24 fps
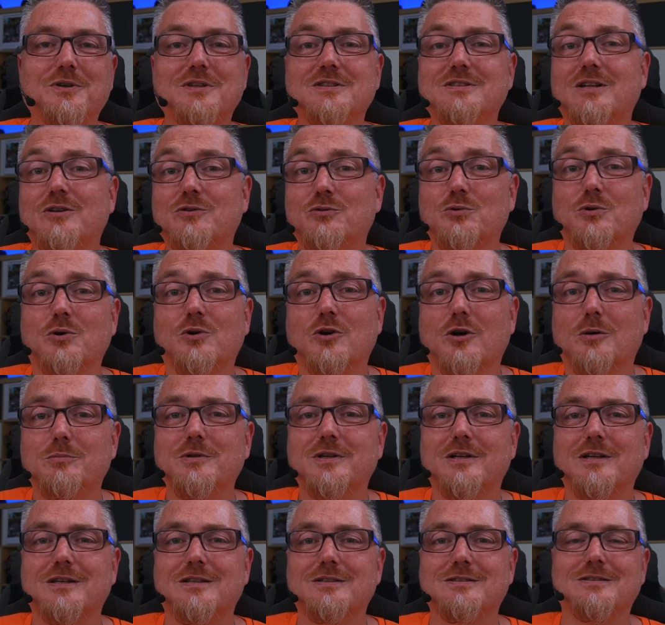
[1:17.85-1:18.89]
Wie es dazu
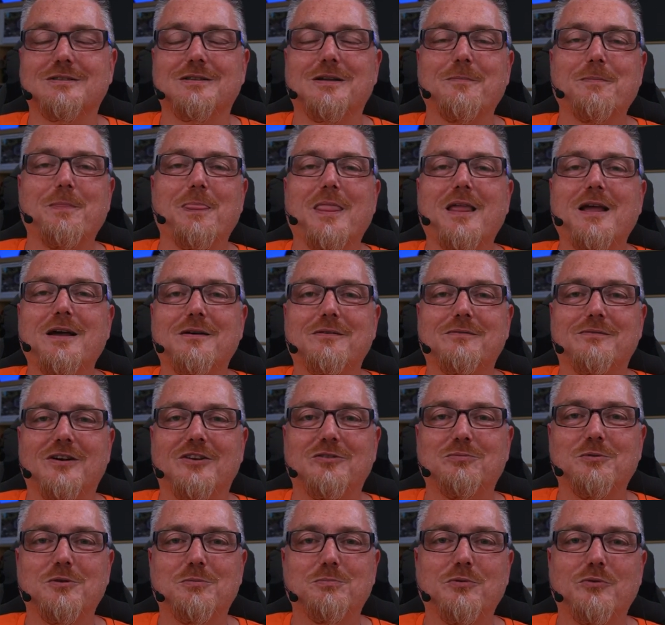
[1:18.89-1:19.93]
gekommen ist,
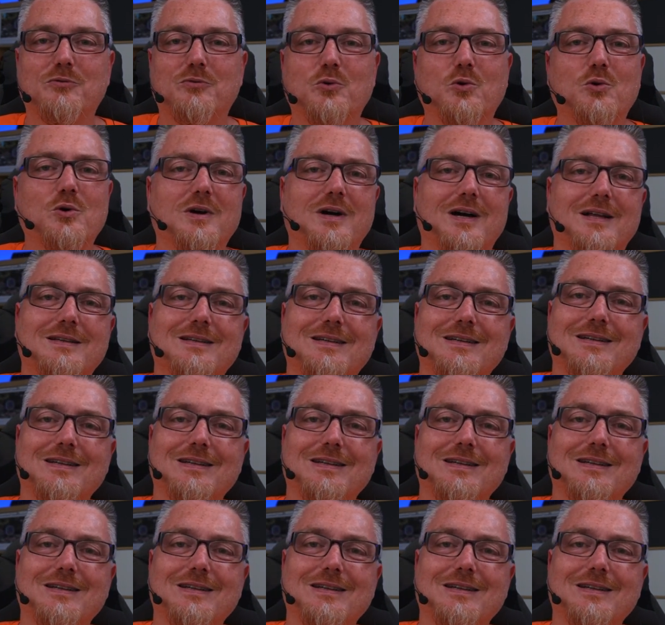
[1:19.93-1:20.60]
was mich bewogen hat,